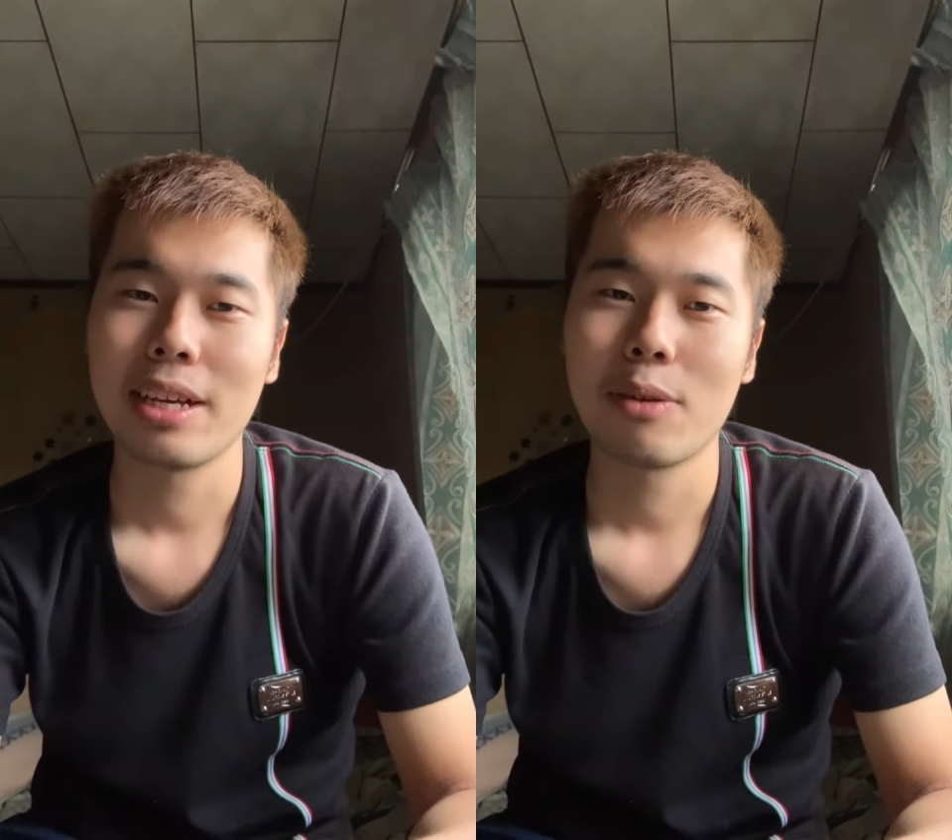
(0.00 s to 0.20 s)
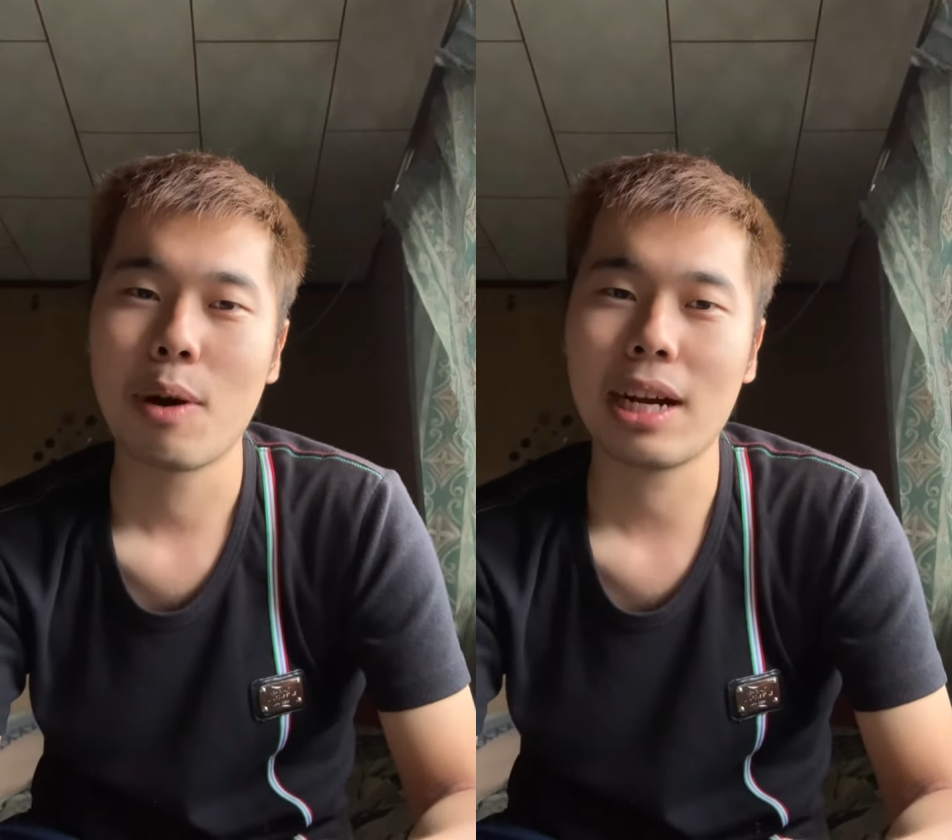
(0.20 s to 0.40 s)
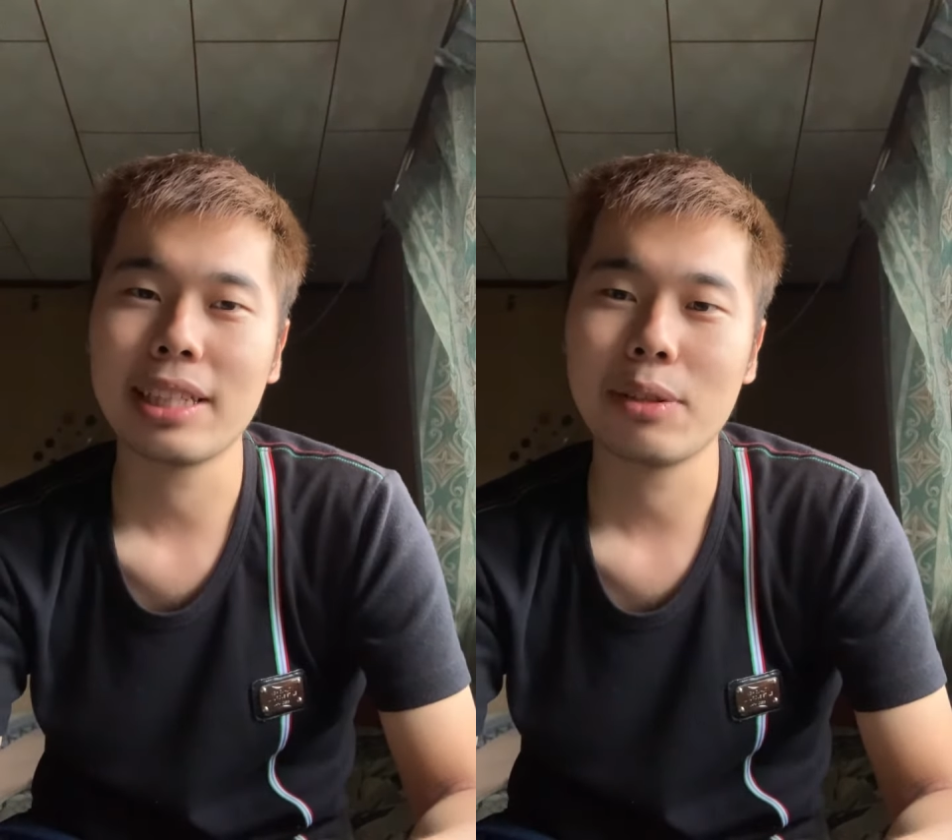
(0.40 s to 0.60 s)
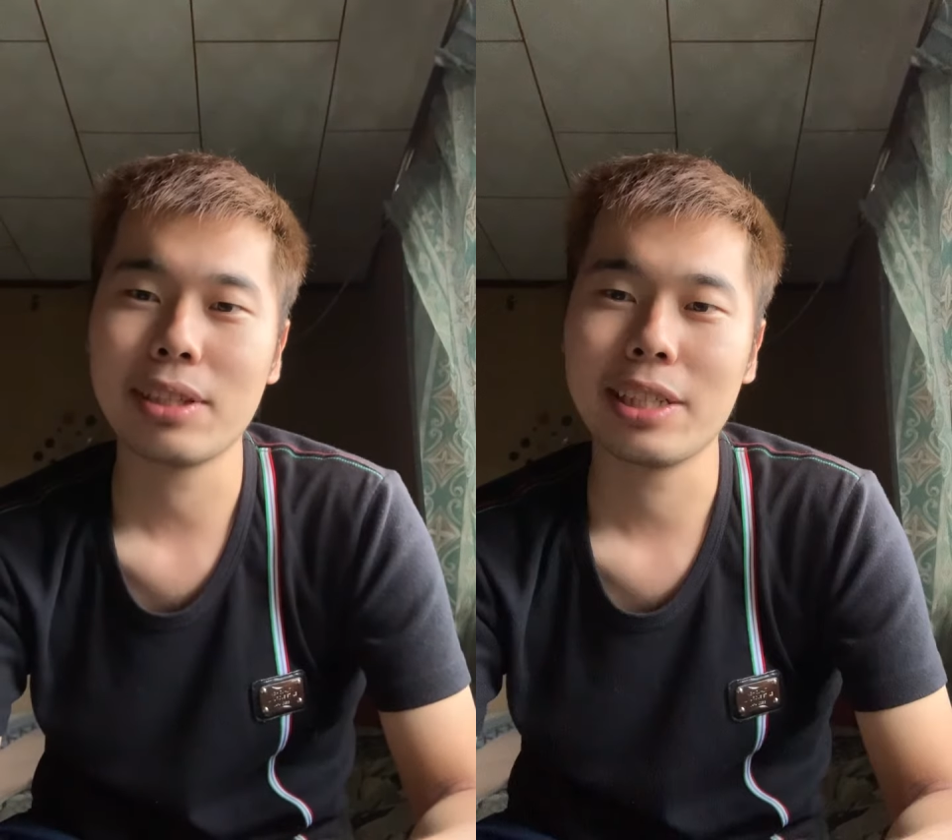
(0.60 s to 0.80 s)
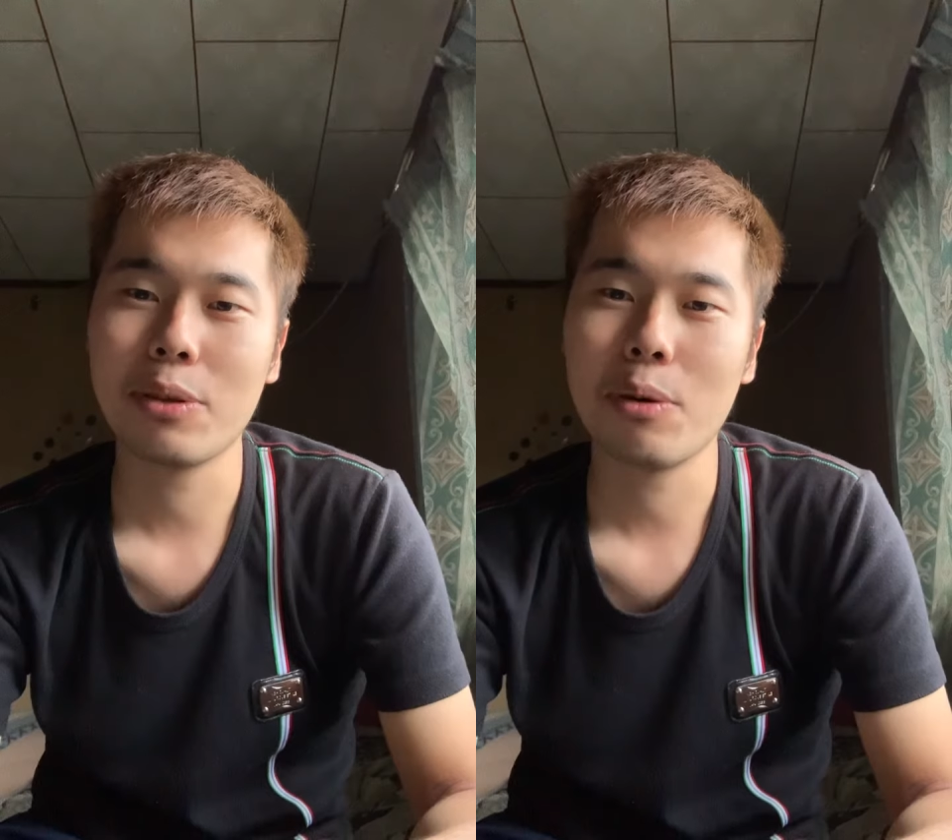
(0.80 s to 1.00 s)
若手の
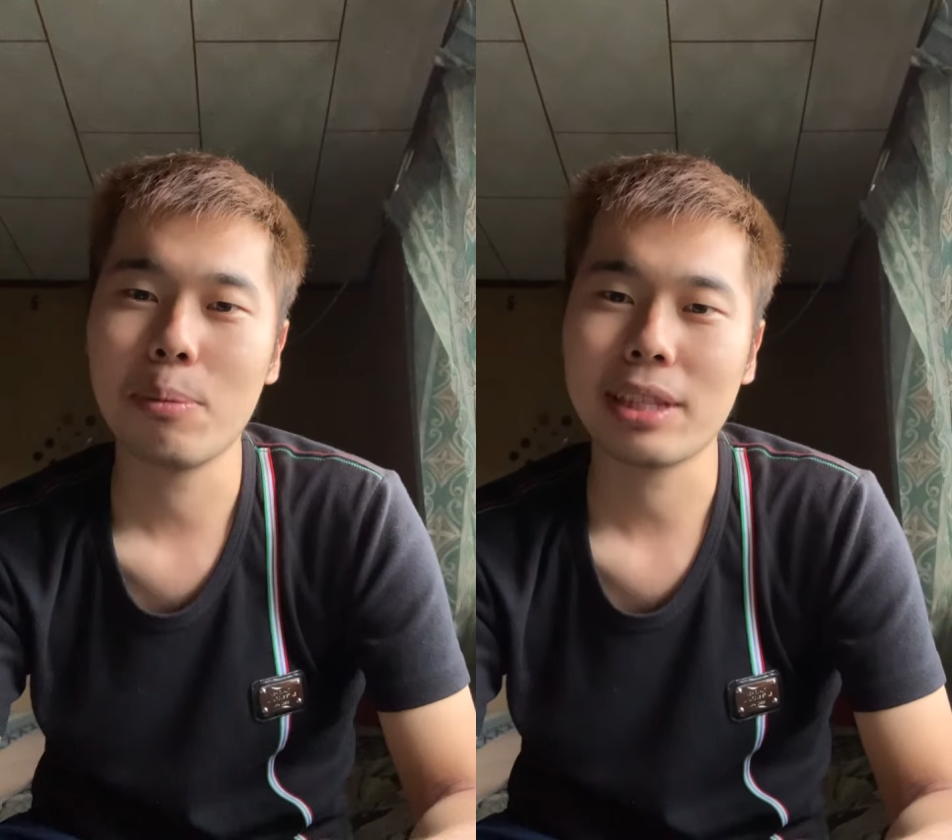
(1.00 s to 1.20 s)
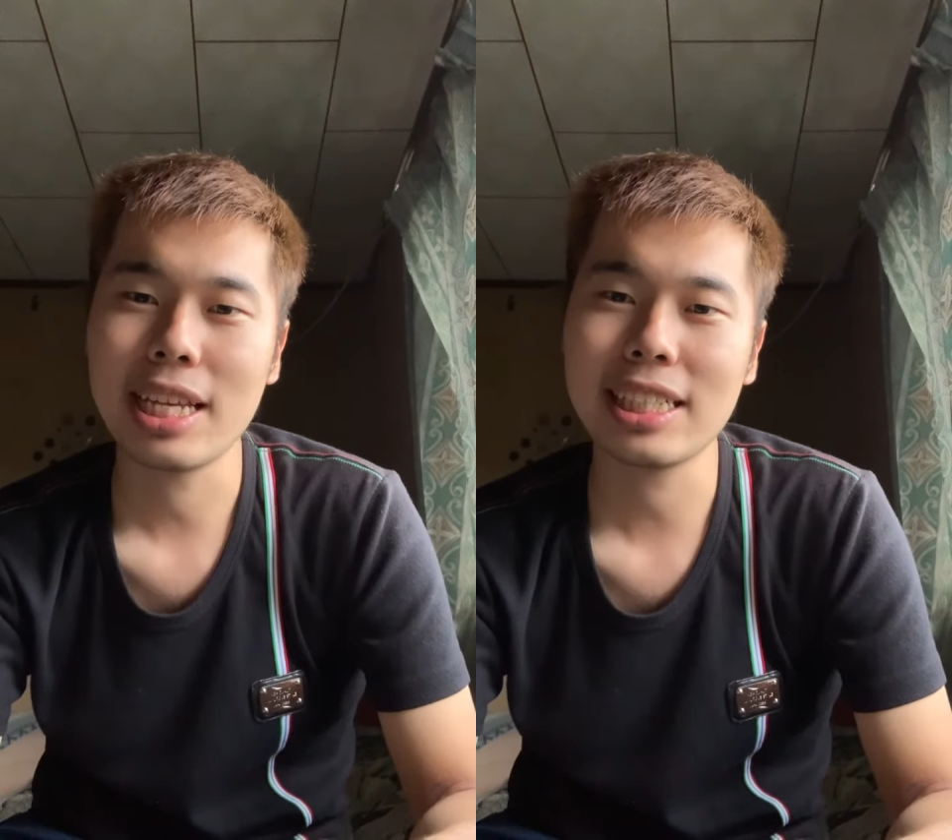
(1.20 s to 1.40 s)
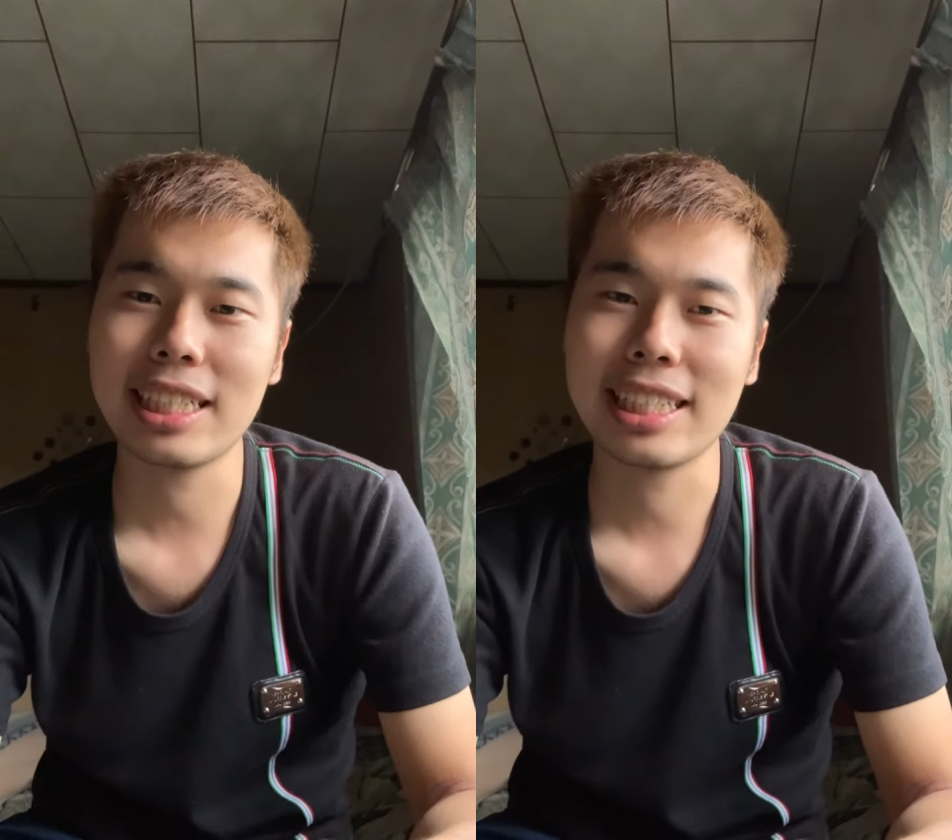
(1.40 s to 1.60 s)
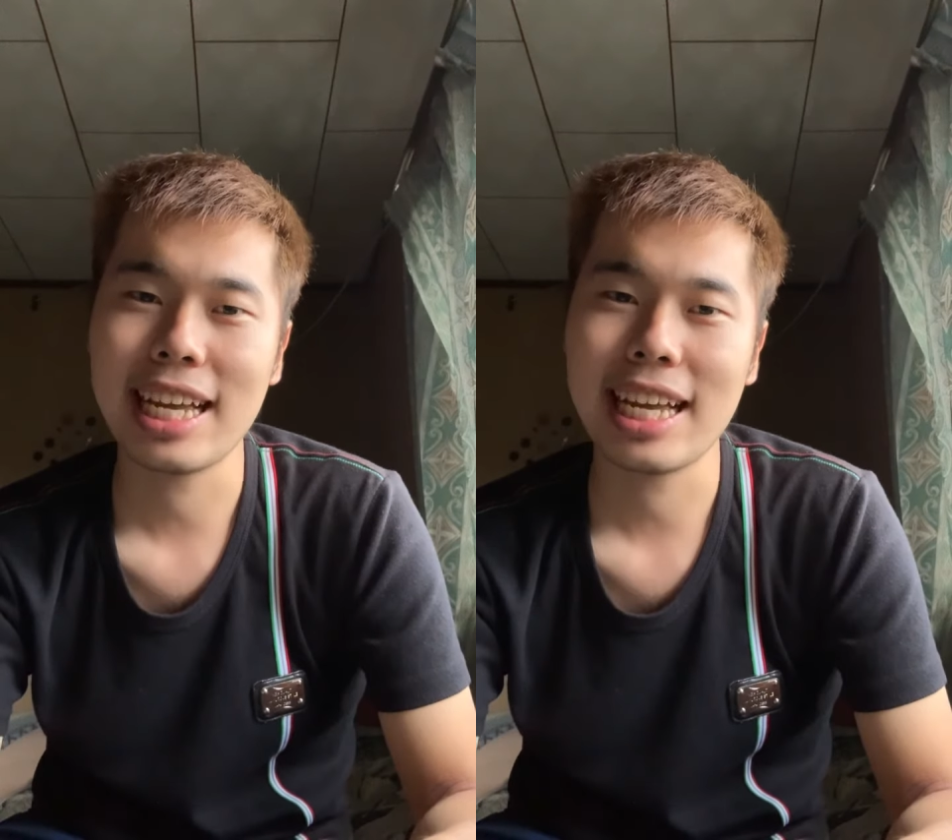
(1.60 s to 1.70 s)
起用も確かに